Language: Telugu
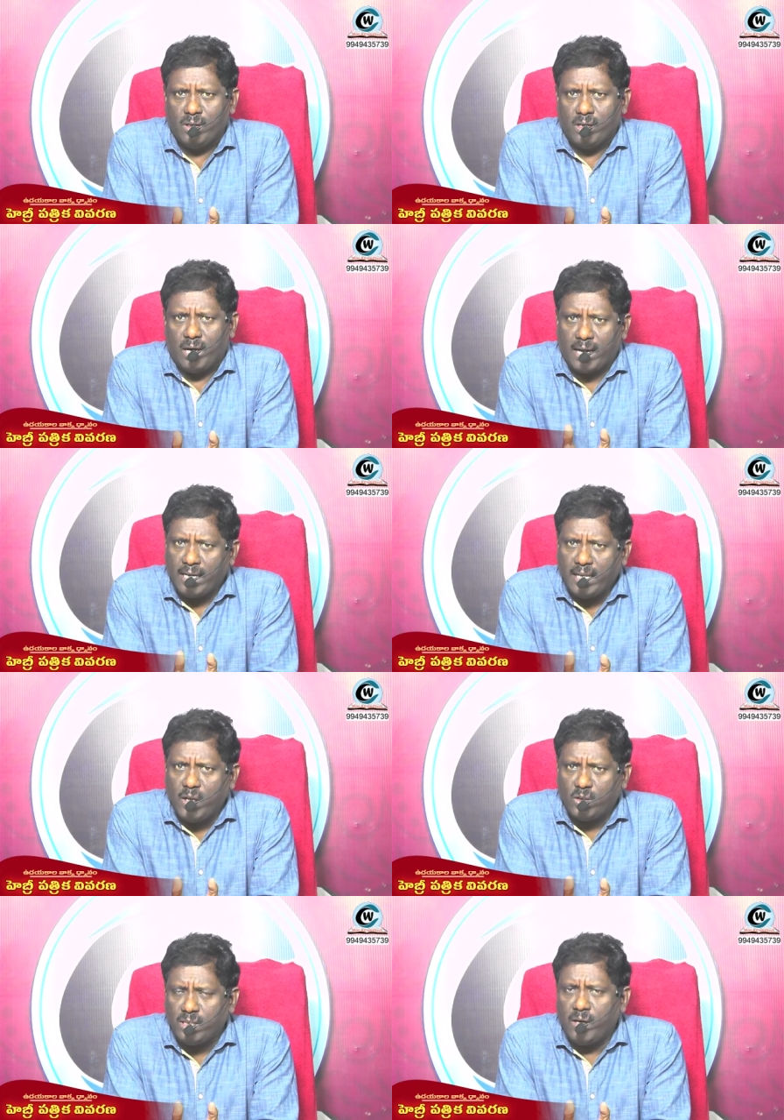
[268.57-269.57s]
అరణ్యంలో
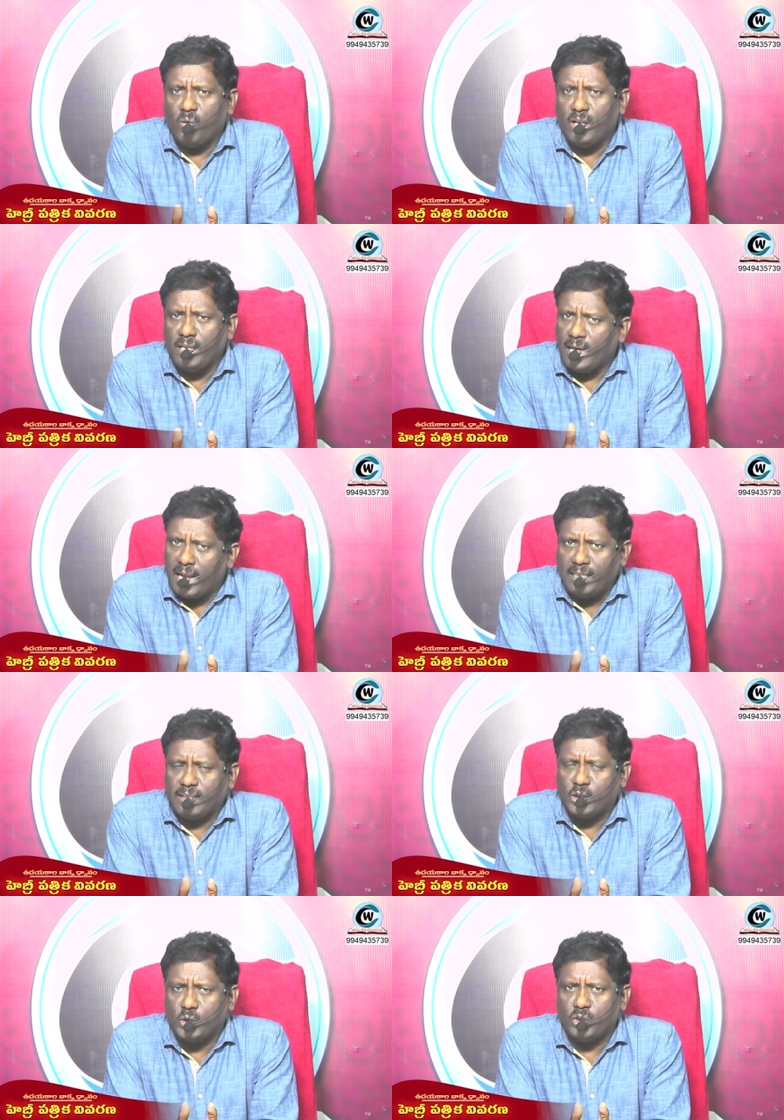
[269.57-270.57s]
దేవుడిని ఎలా అయితే
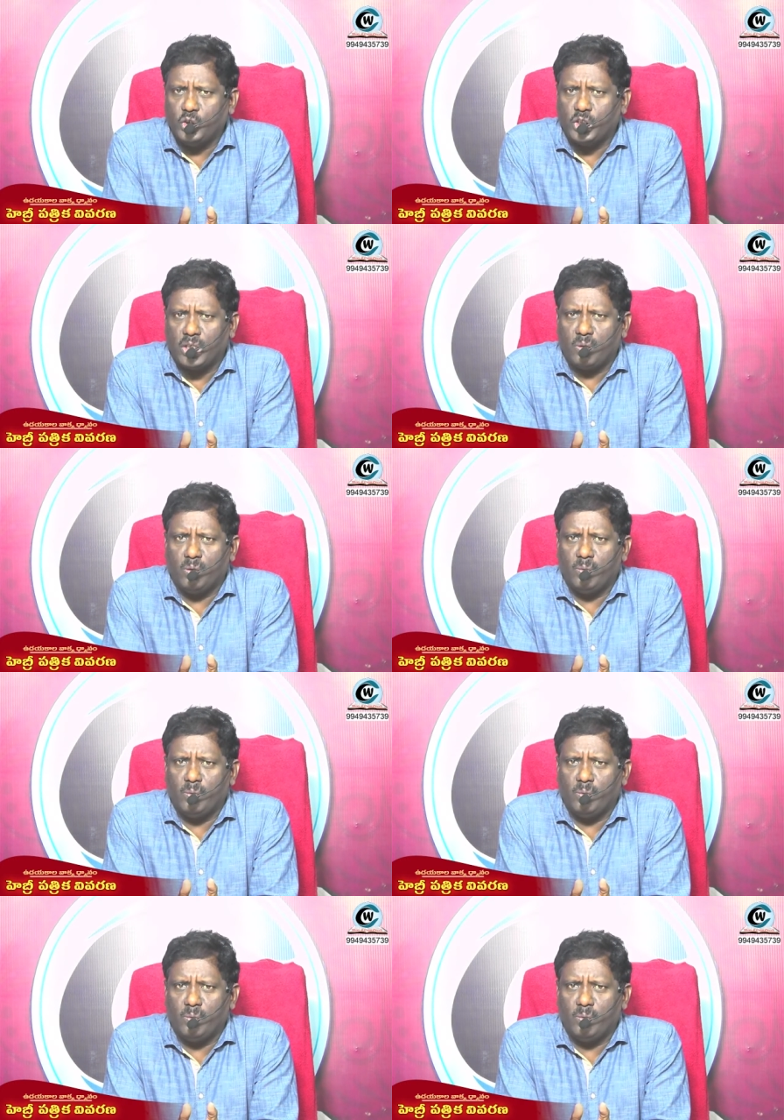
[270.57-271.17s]
శోధించారో